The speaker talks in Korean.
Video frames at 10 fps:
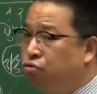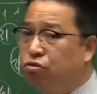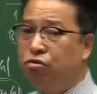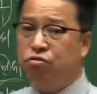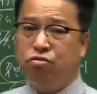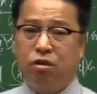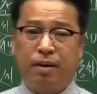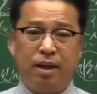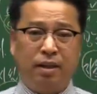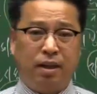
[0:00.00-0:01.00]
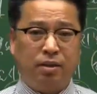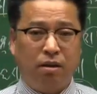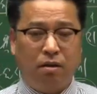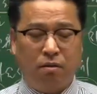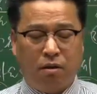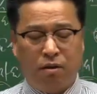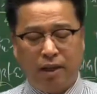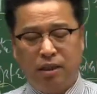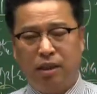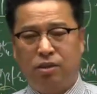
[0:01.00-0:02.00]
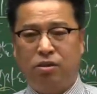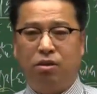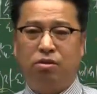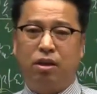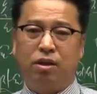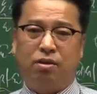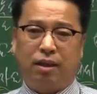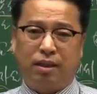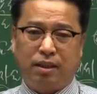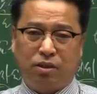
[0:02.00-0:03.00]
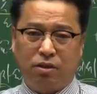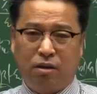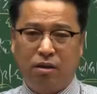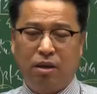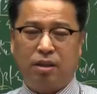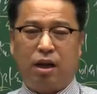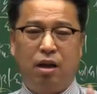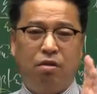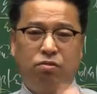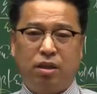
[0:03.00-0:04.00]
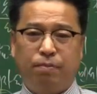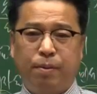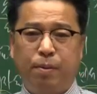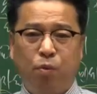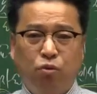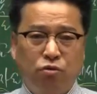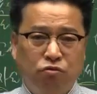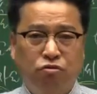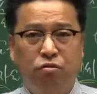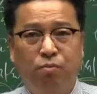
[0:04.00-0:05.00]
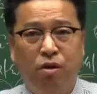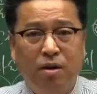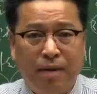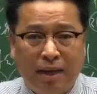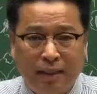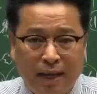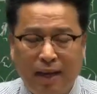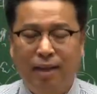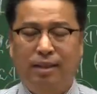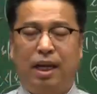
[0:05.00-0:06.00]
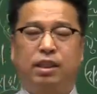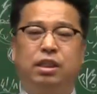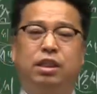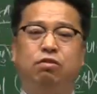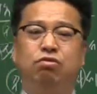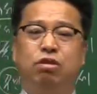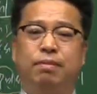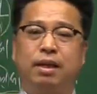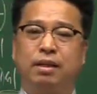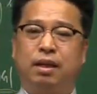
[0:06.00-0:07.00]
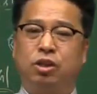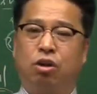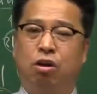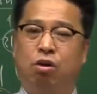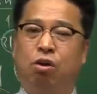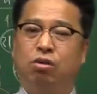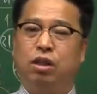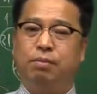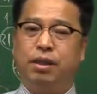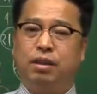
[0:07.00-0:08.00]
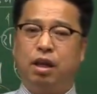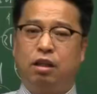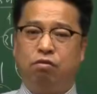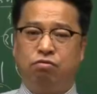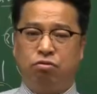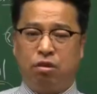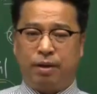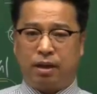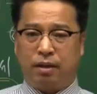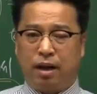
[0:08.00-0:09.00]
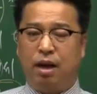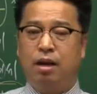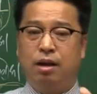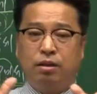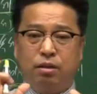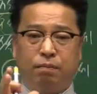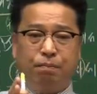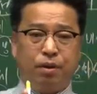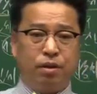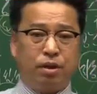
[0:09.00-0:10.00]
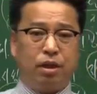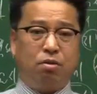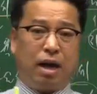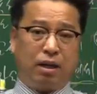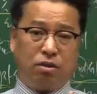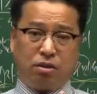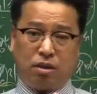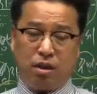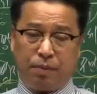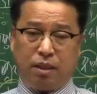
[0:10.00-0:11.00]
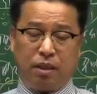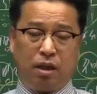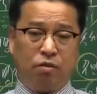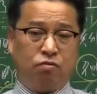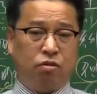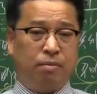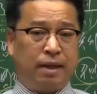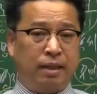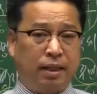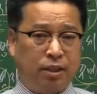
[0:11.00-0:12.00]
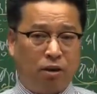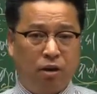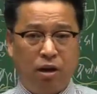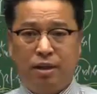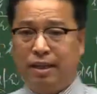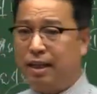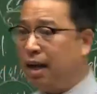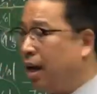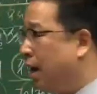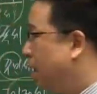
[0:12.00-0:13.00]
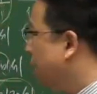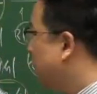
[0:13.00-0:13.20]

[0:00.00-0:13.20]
무슨 구를 말한다겠어요? 어, 한 시간 전거니까 기억 안 나겠죠? 자, 우리 세법의 모든 구는 뭘 말한다? 자치구를 말한다겠죠? 어디 밑에 있는 구를 말한다? 특별시, 광역시 밑에 있는 구를 말한다겠죠? 그러니까